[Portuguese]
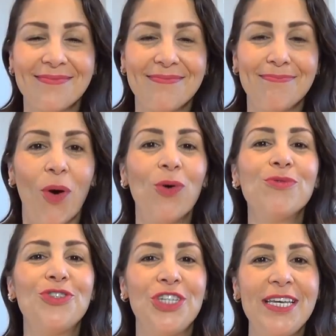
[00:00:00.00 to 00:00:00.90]

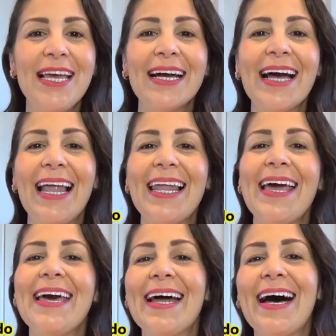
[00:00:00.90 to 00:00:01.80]
Bom dia,
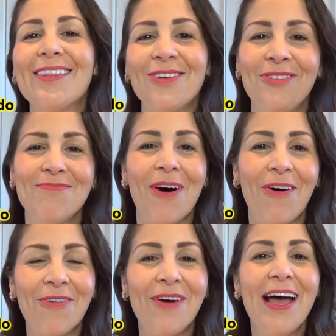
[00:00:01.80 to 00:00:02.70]
galera! Tudo
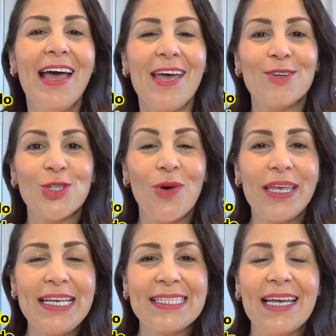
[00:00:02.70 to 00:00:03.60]
bom? Eu sou a
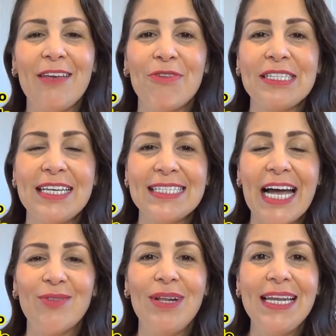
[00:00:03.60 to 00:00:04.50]
Isa e você está
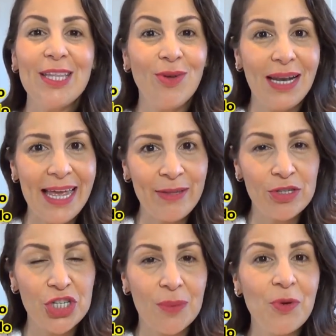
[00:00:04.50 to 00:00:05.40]
no Lido Lento.
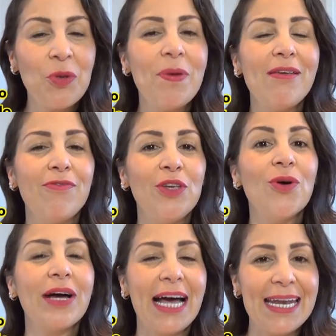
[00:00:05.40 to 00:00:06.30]
Seja muito bem-vindo
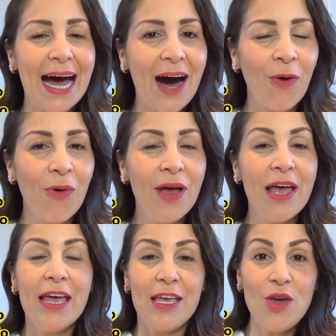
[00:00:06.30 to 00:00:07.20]
ao canal.
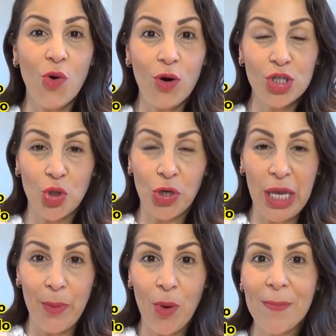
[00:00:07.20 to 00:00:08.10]
E hoje estou
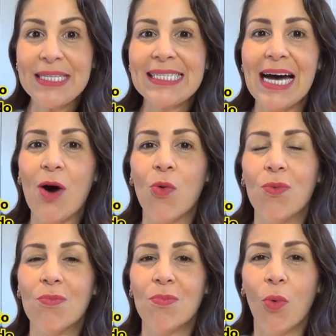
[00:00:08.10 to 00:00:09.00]
aqui para uma
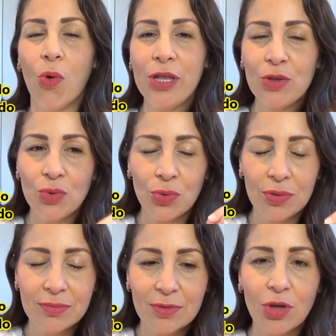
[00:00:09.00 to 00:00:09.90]
missão
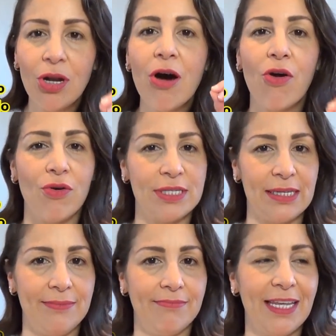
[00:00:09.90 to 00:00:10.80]
muito dolorosa.